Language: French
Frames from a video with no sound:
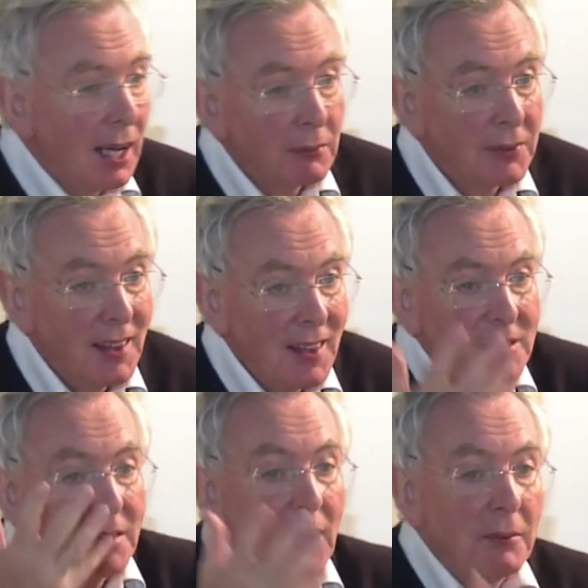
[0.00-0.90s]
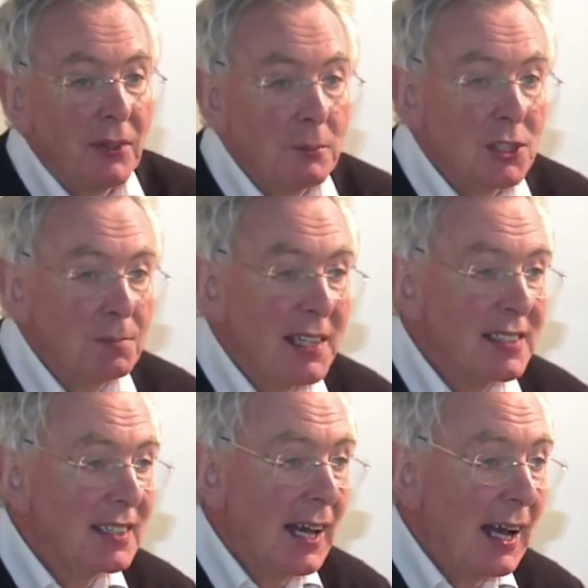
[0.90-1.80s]
Enfin, vous avez la fameuse
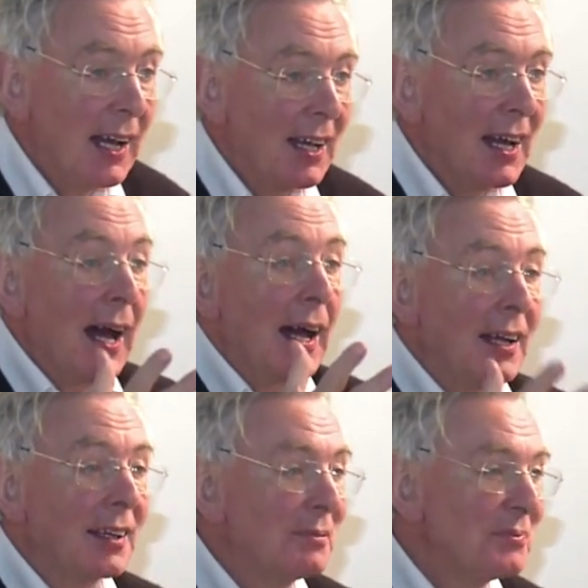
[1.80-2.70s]
pièce l'art, euh, art,